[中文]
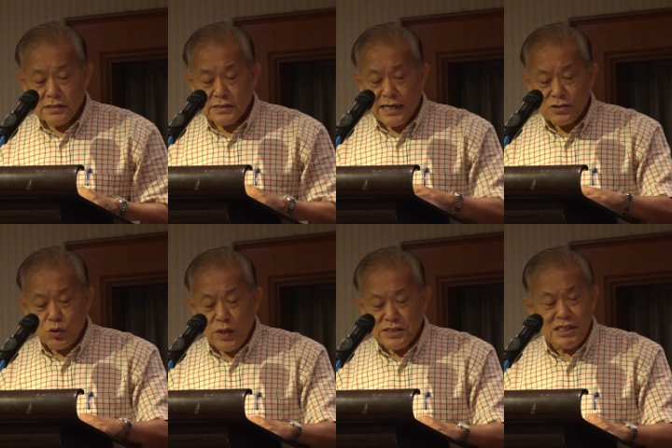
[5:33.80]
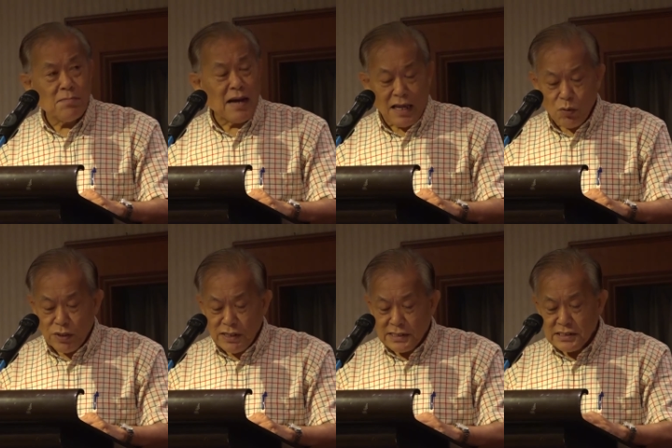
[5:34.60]
在学习马来
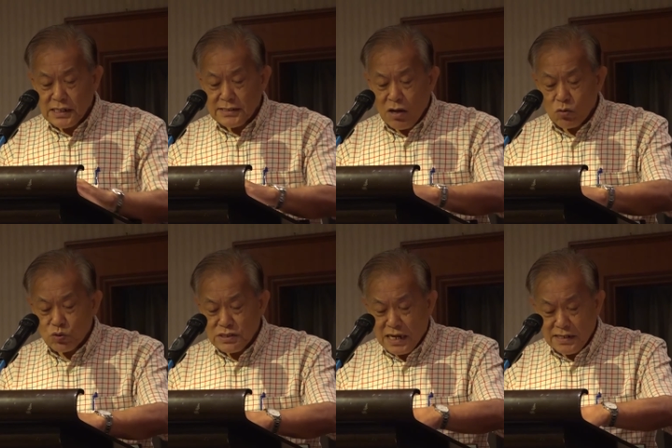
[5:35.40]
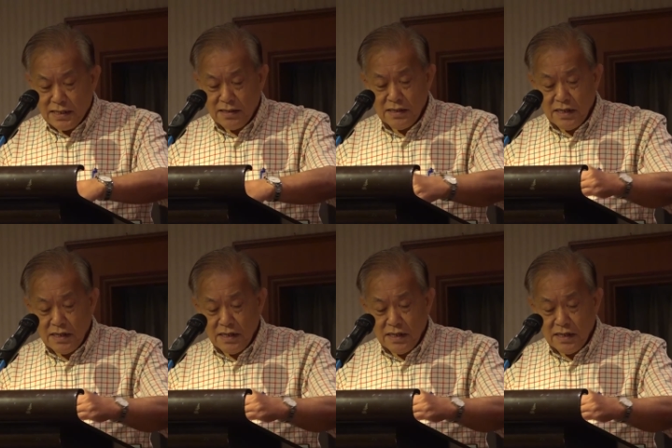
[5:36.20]
文的这个道路上呢，